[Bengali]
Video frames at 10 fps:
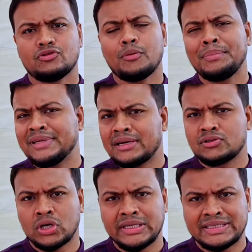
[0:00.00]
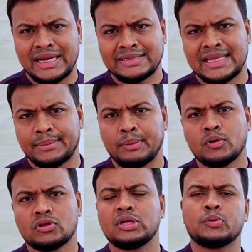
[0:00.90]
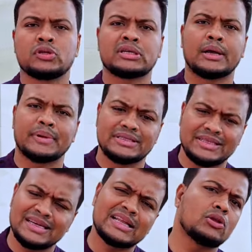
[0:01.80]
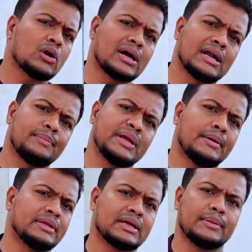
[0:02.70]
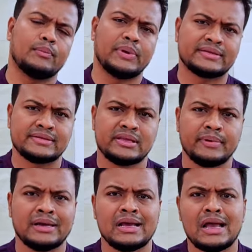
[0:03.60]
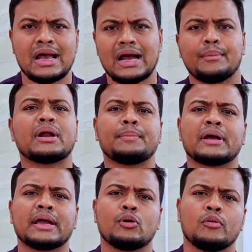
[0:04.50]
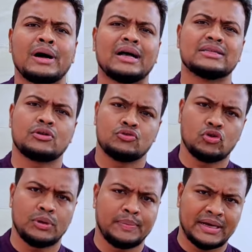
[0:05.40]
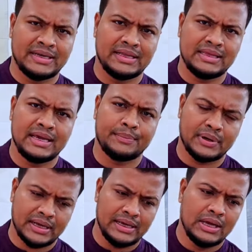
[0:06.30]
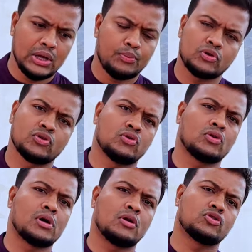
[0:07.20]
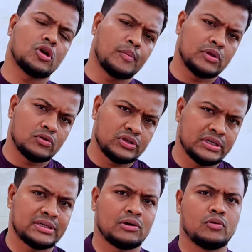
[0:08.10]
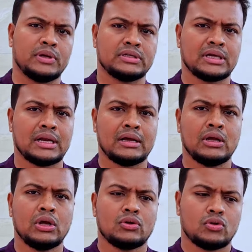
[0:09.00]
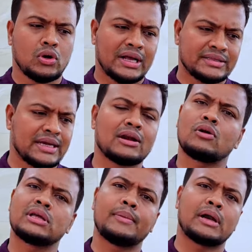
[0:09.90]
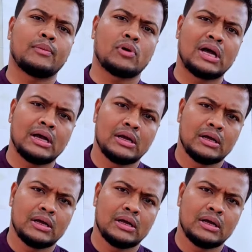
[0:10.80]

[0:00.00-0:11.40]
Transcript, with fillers: চব্বিশ আটচল্লিশ টাইস লাগবে বত্রিশ বত্রিশ লাগবে যেটা দরকার আপনি আমাদেরকে মেসেজ দিবেন আমরা আপনাকে এরকম হাজারো ছবি পাঠিয়ে দিয়ে আপনাকে পছন্দ করানোর সর্বাত্মক চেষ্টা করবো ইনশাল্লাহ তো আজকে আর কথা বাড়াবো না